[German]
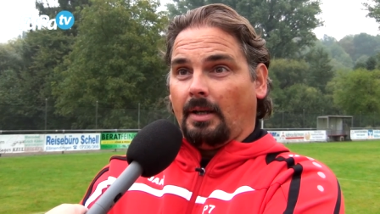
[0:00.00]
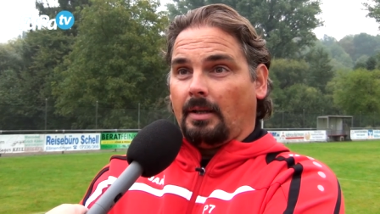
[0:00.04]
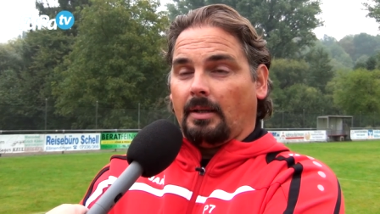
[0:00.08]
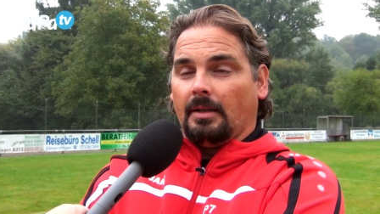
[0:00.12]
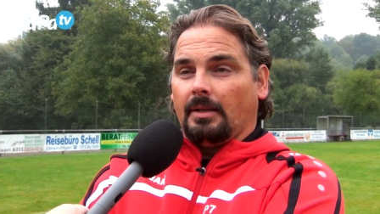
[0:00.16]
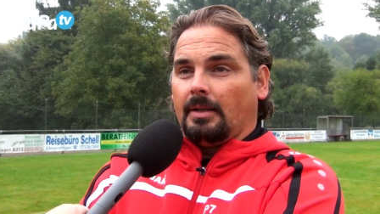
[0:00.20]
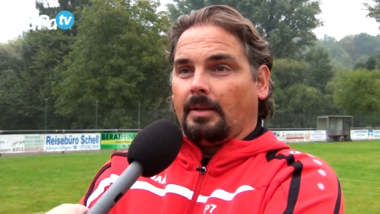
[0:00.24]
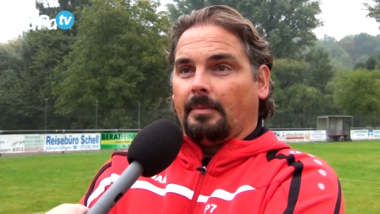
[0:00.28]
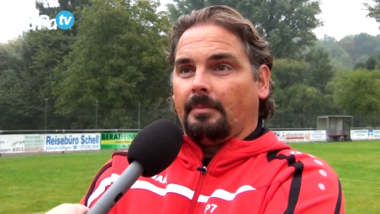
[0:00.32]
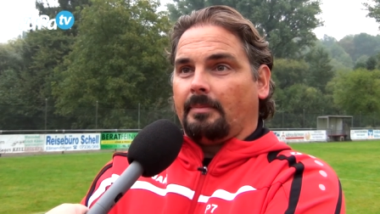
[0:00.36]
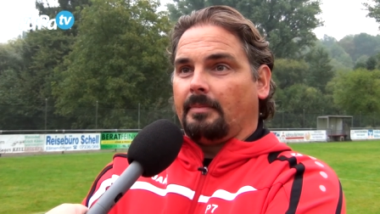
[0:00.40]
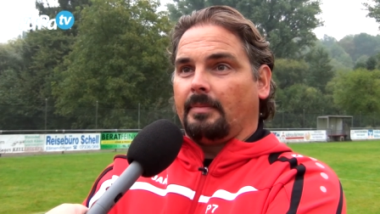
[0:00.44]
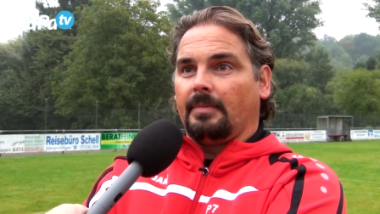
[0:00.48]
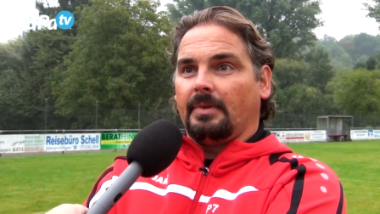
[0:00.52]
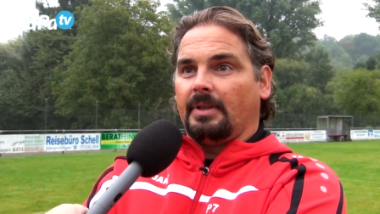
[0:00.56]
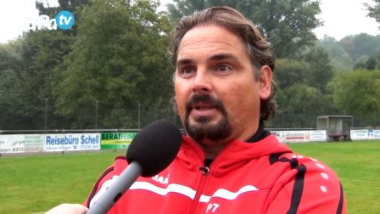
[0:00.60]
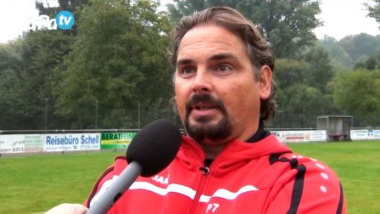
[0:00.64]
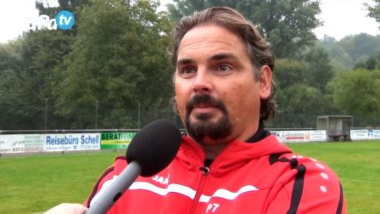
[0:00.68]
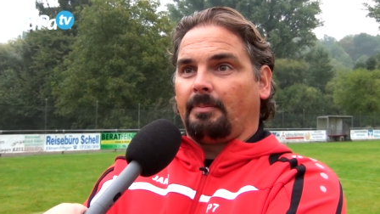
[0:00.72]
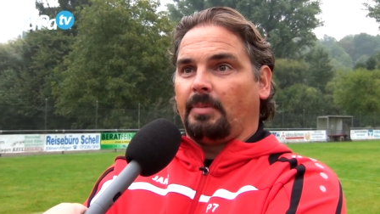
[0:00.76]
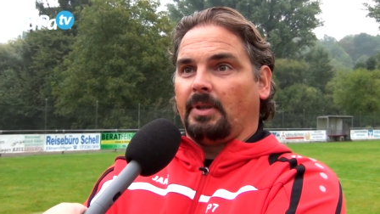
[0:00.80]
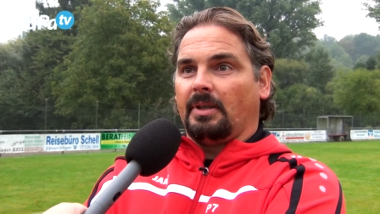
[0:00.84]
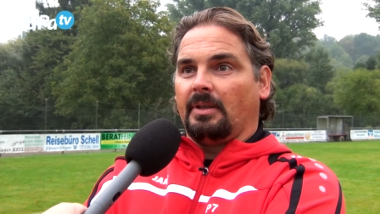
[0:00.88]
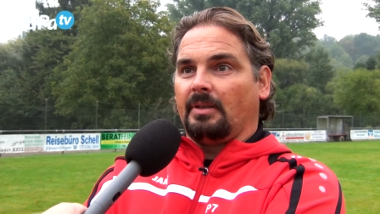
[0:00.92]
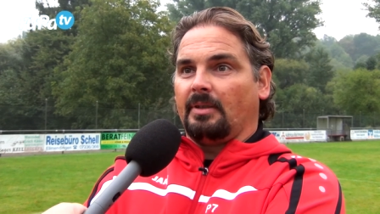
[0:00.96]
ähm,
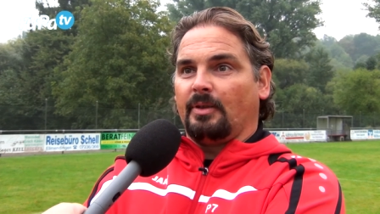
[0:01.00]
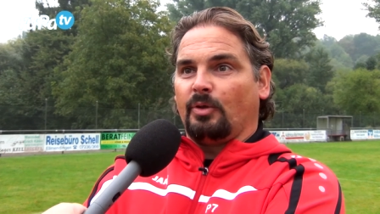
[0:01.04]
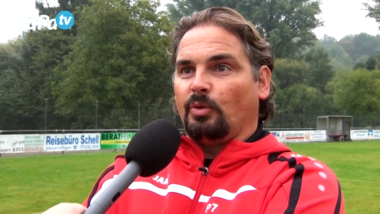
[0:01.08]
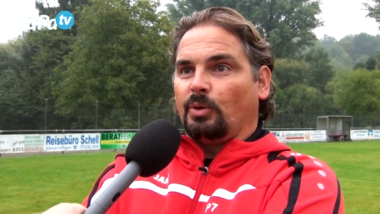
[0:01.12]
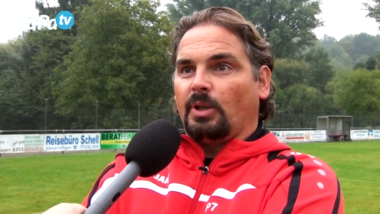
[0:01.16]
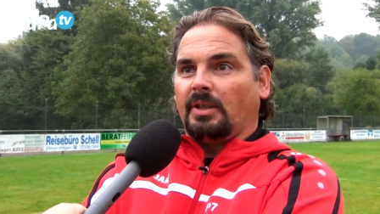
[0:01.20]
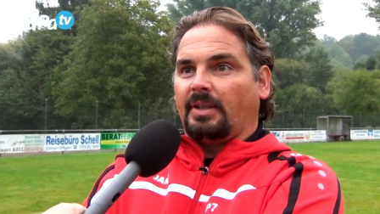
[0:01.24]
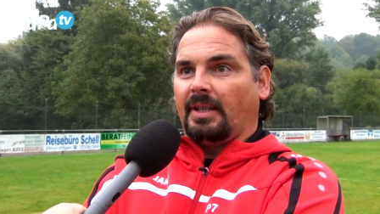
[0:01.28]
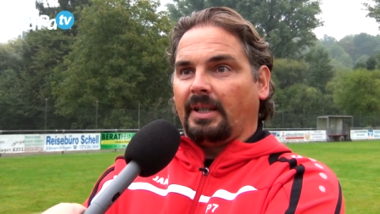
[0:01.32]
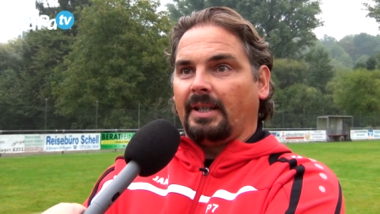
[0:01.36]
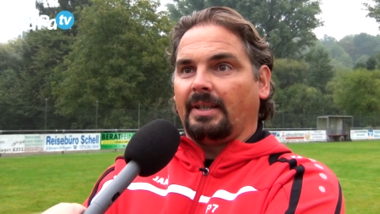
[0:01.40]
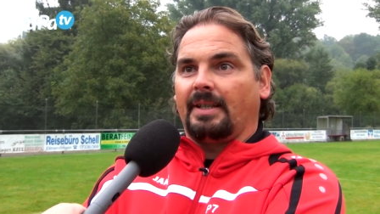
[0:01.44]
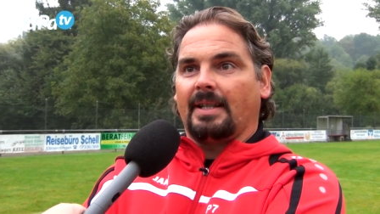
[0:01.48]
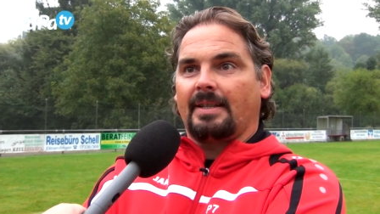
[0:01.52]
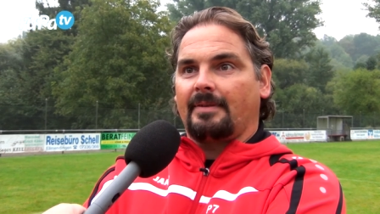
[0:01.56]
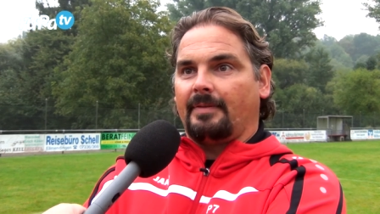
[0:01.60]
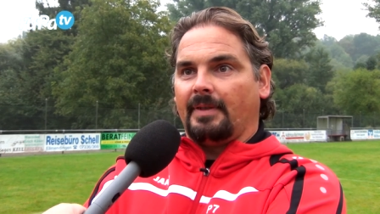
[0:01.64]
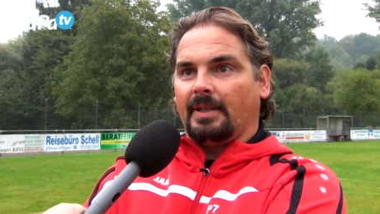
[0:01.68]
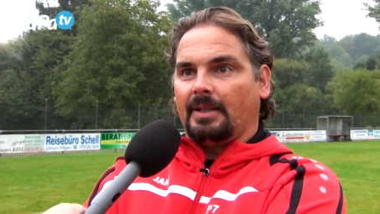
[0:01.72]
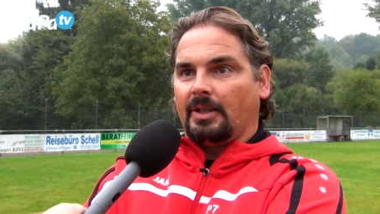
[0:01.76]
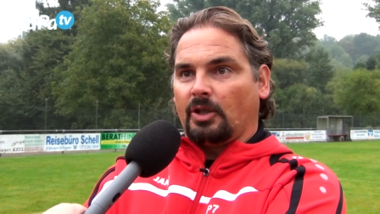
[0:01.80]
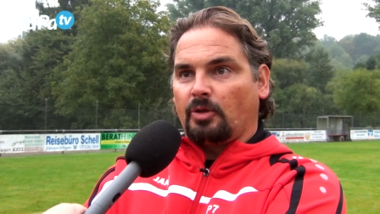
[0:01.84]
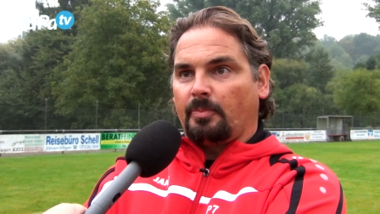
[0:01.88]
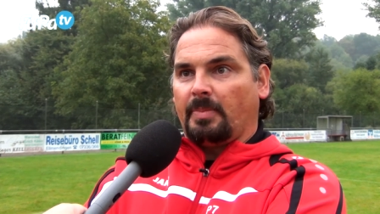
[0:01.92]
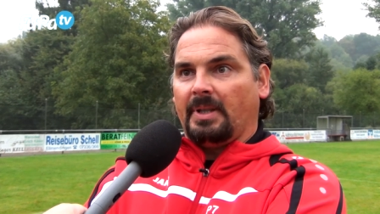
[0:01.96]
ich bin guter Dinge, dass
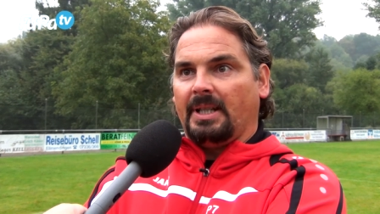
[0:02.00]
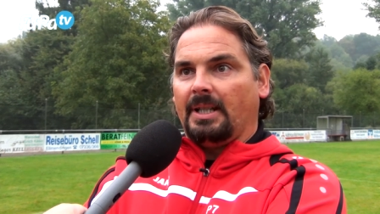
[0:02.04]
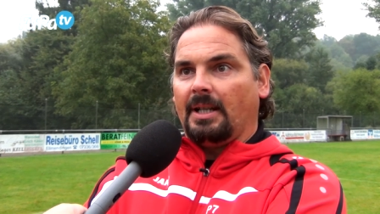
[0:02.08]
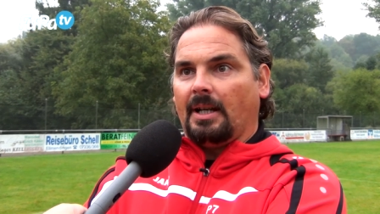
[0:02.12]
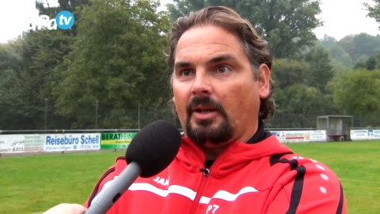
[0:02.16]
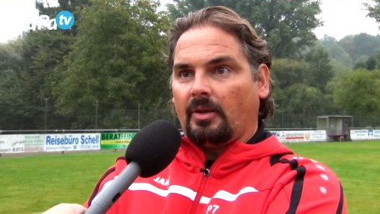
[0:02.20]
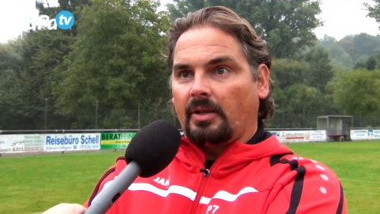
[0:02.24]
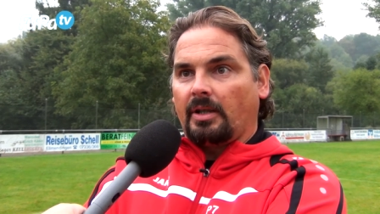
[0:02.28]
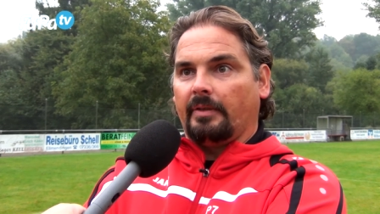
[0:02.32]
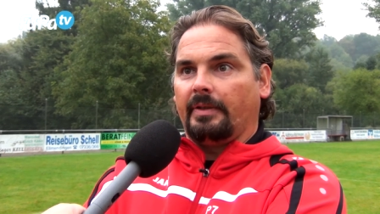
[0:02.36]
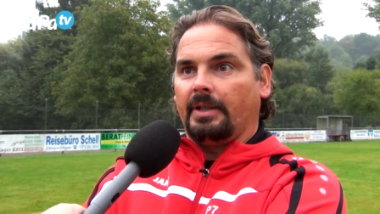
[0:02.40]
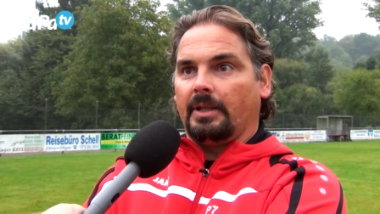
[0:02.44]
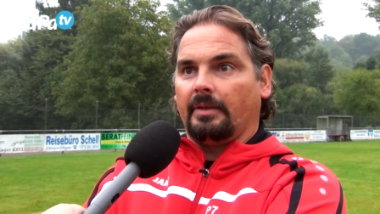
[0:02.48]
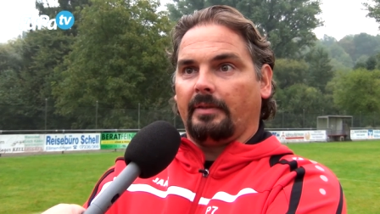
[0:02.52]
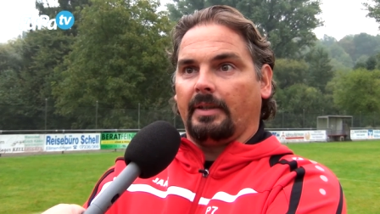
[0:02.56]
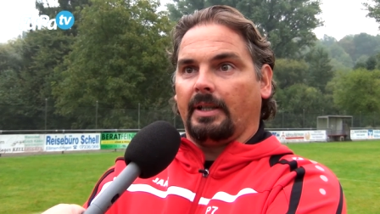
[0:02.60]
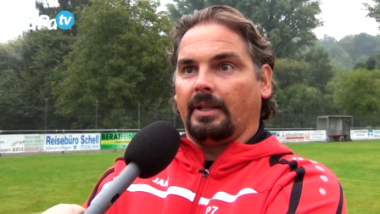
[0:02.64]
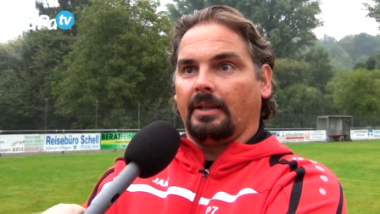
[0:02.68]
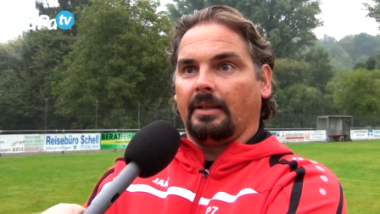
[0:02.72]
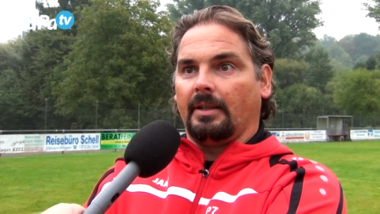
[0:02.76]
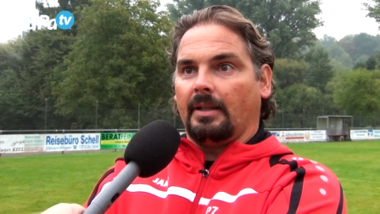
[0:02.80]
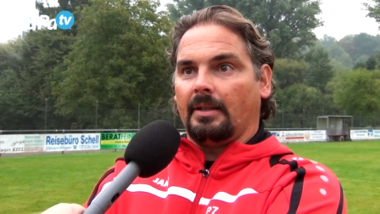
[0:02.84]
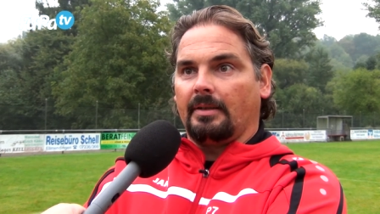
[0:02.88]
wir die Spiele auch gewinnen werden.